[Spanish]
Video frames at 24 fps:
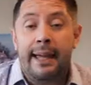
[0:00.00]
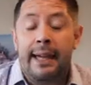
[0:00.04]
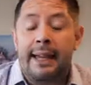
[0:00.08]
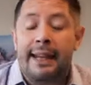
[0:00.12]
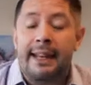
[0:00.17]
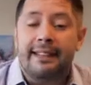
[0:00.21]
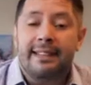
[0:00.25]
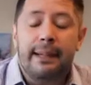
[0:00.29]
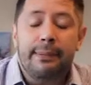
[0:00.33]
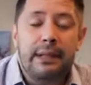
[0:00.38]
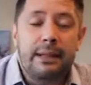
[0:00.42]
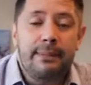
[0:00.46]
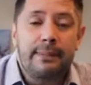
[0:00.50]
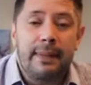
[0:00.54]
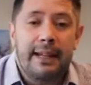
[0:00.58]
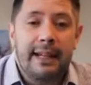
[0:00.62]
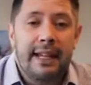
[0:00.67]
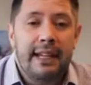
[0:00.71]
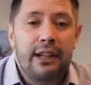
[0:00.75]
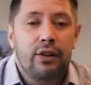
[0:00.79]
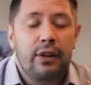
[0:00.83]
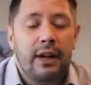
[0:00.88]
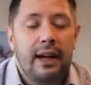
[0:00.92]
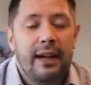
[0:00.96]
La séptima
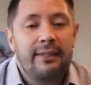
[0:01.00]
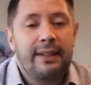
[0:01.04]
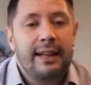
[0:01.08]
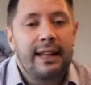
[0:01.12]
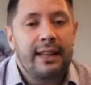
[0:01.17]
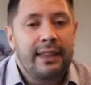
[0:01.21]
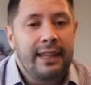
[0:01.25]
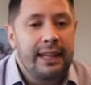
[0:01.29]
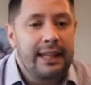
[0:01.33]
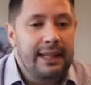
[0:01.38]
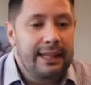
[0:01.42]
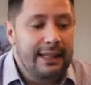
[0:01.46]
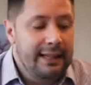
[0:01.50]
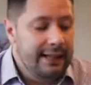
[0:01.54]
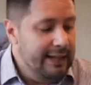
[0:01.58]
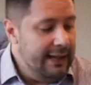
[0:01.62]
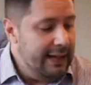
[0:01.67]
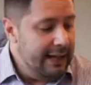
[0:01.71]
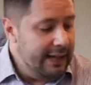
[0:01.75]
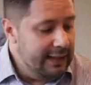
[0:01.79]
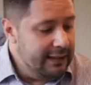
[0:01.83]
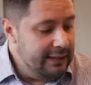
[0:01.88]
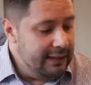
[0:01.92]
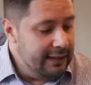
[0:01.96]
ley nos habla de,
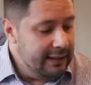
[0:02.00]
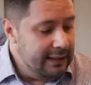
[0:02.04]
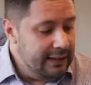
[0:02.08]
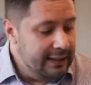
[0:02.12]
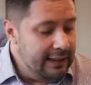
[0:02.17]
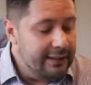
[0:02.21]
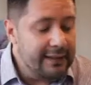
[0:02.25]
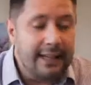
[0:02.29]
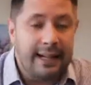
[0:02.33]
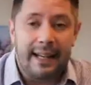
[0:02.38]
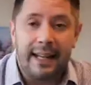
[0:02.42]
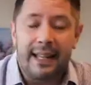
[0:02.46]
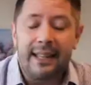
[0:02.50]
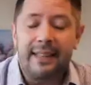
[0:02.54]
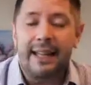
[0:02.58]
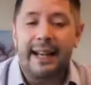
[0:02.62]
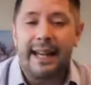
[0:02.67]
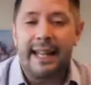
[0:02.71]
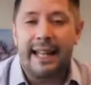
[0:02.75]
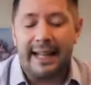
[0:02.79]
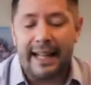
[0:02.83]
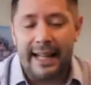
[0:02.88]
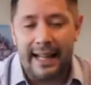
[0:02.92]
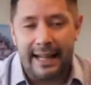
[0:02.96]
la, dice la ley de la
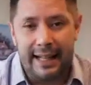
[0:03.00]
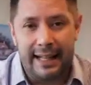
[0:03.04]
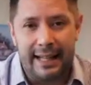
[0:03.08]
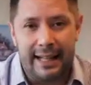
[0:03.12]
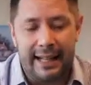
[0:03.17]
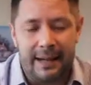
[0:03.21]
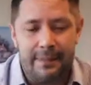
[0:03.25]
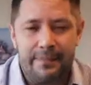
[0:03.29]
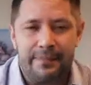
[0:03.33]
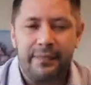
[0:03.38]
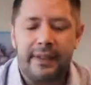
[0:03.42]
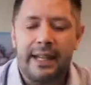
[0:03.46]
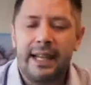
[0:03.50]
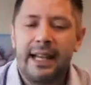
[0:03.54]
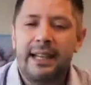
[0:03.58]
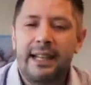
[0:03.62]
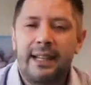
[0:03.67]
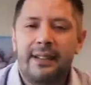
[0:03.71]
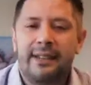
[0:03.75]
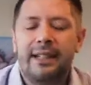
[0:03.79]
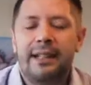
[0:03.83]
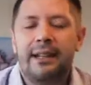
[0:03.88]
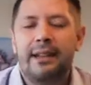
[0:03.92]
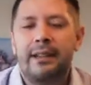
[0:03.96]
escalera. Es
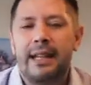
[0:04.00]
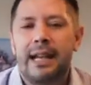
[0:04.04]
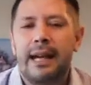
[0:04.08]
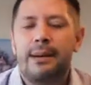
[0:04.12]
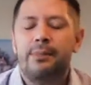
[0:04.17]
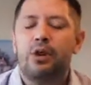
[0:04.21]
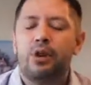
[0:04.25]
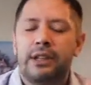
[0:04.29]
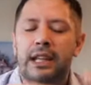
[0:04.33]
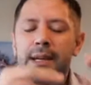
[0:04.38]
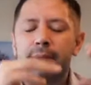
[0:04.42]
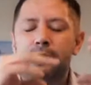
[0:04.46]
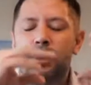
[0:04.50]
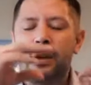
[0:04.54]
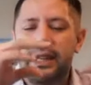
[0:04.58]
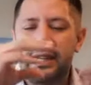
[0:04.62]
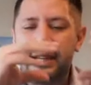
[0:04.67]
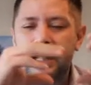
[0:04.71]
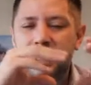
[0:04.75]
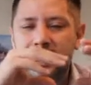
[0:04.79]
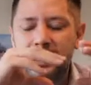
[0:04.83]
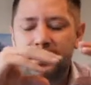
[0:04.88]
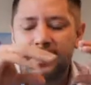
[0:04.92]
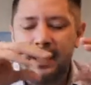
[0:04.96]
decir, digamos, tenemos que
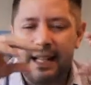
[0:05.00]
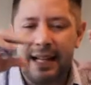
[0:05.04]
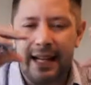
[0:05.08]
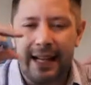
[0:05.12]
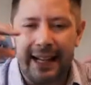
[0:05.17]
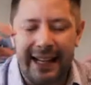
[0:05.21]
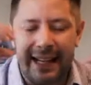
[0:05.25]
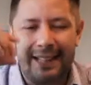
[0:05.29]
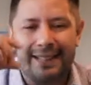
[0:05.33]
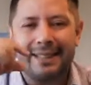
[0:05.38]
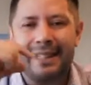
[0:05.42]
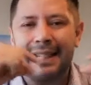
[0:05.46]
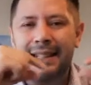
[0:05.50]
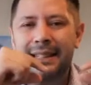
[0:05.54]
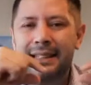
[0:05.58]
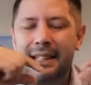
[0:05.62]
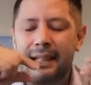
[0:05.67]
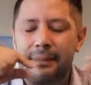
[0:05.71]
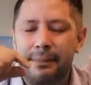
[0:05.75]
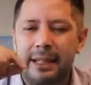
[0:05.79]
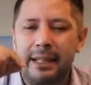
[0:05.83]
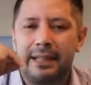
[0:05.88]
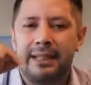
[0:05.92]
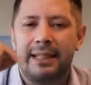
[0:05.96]
identificar
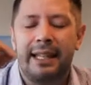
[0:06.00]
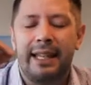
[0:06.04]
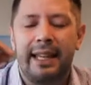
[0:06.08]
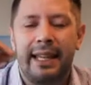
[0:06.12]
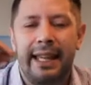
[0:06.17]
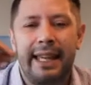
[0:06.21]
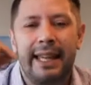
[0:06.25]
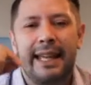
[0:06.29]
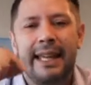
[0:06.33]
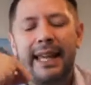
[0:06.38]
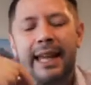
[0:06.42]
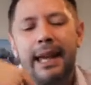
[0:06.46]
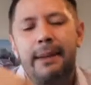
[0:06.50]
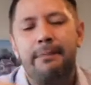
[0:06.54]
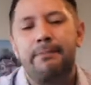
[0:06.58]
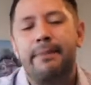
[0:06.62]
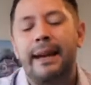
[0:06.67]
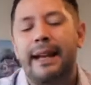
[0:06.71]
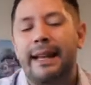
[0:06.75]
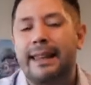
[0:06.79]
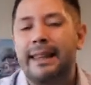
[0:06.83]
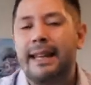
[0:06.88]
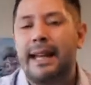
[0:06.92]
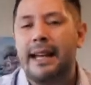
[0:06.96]
exactamente en qué
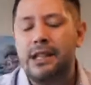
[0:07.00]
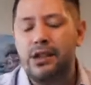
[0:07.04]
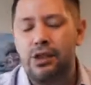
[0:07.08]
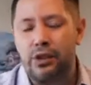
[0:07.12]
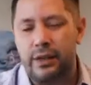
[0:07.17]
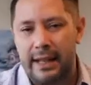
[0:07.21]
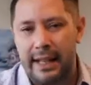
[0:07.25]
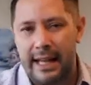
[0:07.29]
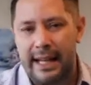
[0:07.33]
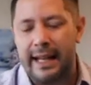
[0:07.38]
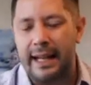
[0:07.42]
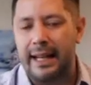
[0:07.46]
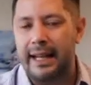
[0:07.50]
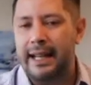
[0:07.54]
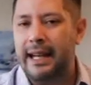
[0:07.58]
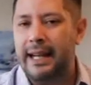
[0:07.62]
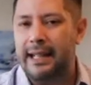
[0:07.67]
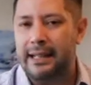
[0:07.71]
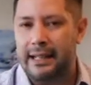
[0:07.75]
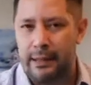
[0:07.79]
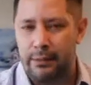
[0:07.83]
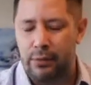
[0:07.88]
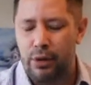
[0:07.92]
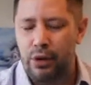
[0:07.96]
peldaño de la escalera
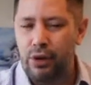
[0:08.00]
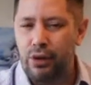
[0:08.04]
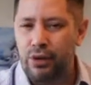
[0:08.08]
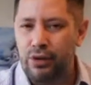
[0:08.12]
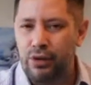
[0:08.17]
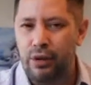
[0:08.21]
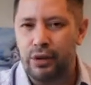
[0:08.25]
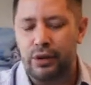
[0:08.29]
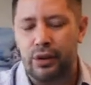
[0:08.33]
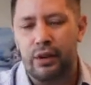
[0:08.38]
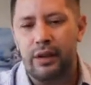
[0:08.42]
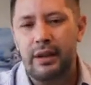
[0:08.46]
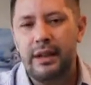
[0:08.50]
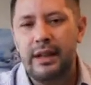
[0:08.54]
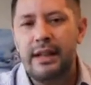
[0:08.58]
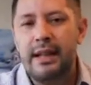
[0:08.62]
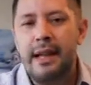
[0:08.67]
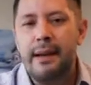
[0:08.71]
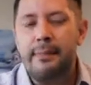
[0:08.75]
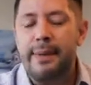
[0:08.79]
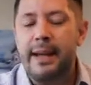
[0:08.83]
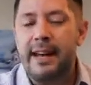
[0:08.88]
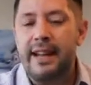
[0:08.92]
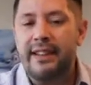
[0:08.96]
estamos nosotros
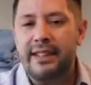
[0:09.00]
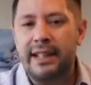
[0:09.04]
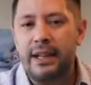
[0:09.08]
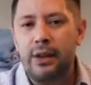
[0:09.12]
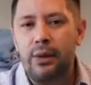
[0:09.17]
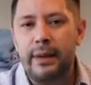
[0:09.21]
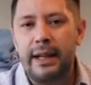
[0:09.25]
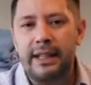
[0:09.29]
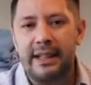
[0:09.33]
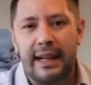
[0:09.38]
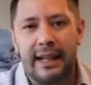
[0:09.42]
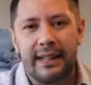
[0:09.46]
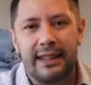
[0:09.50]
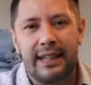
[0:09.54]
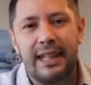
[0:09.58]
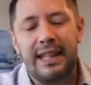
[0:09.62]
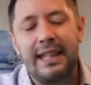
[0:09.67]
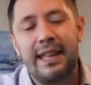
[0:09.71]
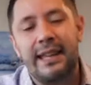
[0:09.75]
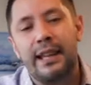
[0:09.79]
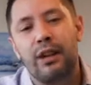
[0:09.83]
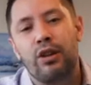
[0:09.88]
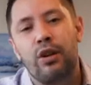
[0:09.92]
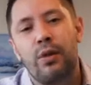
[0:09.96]
para hacer una
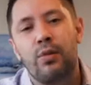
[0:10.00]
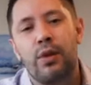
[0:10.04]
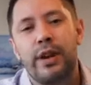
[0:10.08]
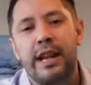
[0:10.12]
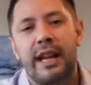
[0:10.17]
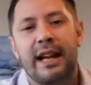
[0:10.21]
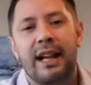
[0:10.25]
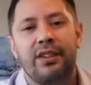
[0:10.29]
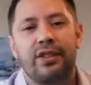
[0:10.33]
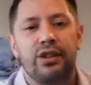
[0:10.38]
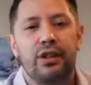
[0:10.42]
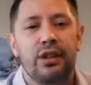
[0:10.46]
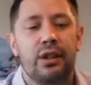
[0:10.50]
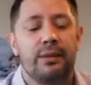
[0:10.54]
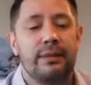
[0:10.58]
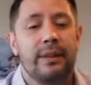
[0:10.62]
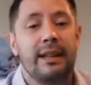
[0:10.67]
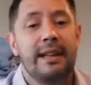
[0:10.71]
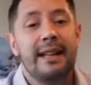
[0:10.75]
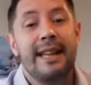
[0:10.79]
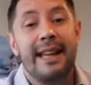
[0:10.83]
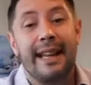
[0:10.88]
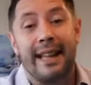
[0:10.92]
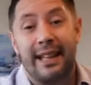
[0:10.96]
estrategia de comunicación
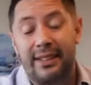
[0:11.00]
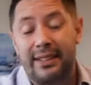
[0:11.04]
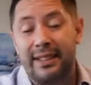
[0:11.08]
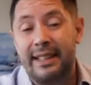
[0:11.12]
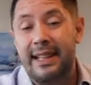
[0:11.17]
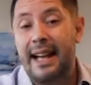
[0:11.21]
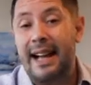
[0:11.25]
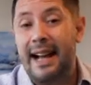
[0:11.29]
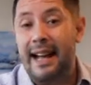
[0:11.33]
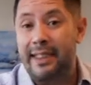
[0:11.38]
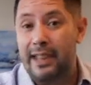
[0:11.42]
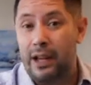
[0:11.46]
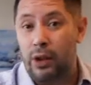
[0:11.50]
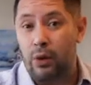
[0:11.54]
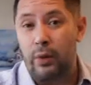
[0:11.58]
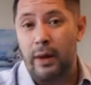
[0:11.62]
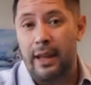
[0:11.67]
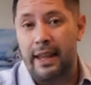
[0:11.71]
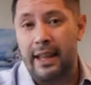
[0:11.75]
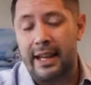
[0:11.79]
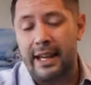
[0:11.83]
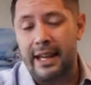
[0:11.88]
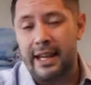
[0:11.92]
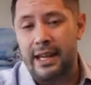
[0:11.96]
que sea
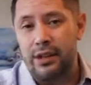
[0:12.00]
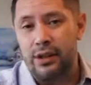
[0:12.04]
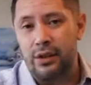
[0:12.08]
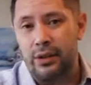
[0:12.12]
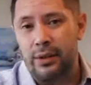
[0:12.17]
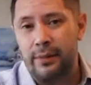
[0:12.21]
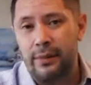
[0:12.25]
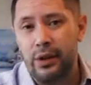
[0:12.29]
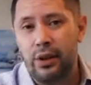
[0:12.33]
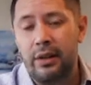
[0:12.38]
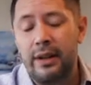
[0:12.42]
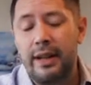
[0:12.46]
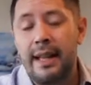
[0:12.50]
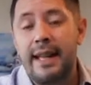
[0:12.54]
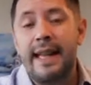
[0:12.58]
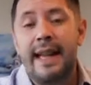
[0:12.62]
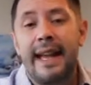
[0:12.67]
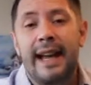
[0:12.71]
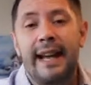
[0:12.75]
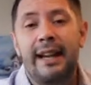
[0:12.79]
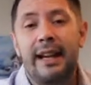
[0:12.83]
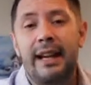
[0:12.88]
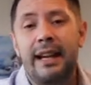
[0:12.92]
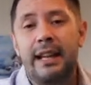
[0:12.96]
adecuada a ellos.
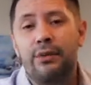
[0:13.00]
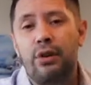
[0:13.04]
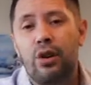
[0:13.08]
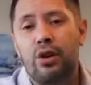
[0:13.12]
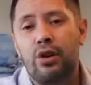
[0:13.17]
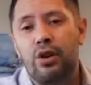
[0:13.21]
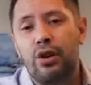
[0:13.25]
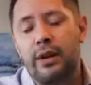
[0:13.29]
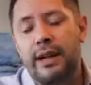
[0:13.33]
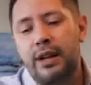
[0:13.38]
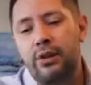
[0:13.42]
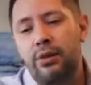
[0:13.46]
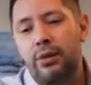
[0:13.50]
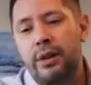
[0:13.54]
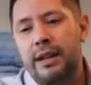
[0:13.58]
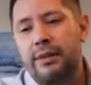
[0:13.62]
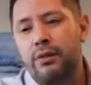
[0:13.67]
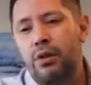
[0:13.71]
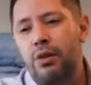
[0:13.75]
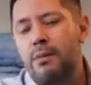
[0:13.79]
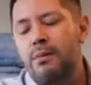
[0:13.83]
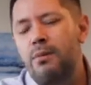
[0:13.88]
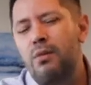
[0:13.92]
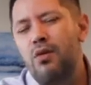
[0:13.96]
En el libro colocan un,
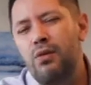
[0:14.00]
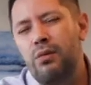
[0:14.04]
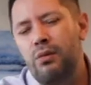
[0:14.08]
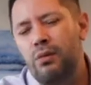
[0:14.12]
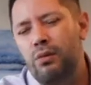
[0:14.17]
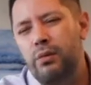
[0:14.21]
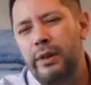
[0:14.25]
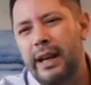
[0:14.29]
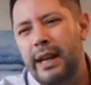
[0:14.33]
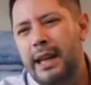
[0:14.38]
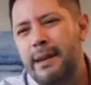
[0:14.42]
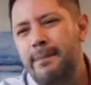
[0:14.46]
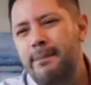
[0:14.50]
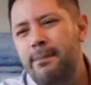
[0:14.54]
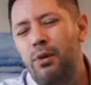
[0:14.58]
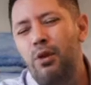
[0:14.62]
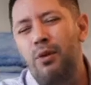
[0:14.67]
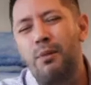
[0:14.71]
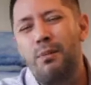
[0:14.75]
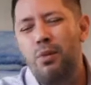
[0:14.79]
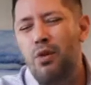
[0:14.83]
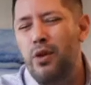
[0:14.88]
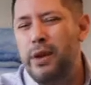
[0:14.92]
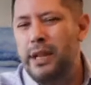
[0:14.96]
libro un ejemplo
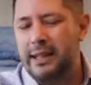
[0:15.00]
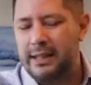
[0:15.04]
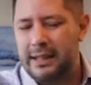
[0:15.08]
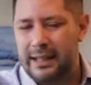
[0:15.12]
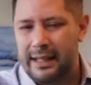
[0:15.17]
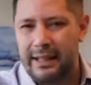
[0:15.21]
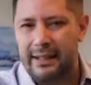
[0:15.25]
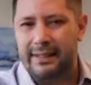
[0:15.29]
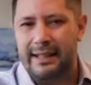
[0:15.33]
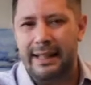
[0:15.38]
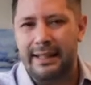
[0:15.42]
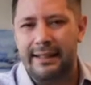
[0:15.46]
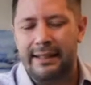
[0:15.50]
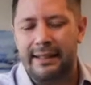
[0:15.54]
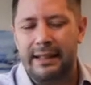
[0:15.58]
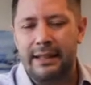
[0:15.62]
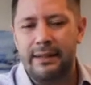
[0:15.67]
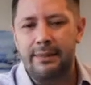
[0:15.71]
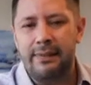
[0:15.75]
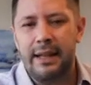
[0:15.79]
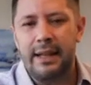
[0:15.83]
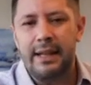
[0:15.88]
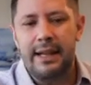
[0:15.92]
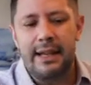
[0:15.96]
muy interesante,
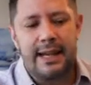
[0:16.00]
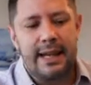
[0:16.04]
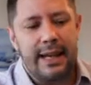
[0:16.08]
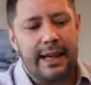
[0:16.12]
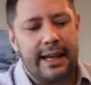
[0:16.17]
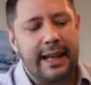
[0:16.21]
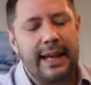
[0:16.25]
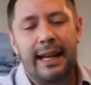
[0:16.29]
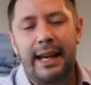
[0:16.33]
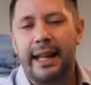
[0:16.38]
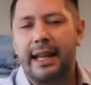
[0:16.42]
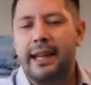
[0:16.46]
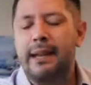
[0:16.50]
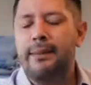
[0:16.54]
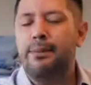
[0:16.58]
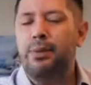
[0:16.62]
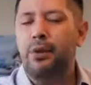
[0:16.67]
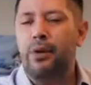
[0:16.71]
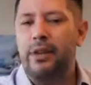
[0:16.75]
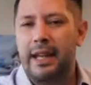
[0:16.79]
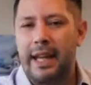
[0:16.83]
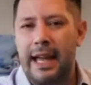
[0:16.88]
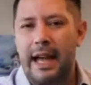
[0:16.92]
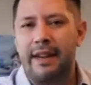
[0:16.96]
que es el
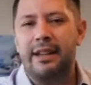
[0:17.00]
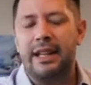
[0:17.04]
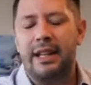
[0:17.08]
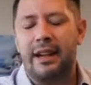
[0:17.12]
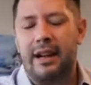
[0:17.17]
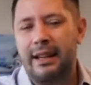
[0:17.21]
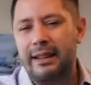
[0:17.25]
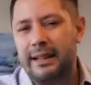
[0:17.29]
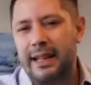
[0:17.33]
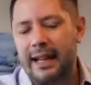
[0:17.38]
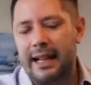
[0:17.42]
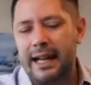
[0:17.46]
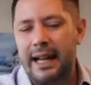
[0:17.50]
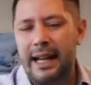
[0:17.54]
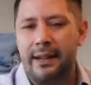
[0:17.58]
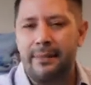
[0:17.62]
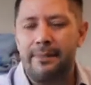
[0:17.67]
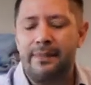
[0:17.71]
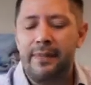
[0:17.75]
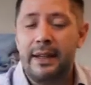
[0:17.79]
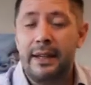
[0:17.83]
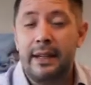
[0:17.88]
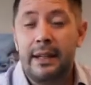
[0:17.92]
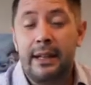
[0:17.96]
ejemplo de Avis Rentacar.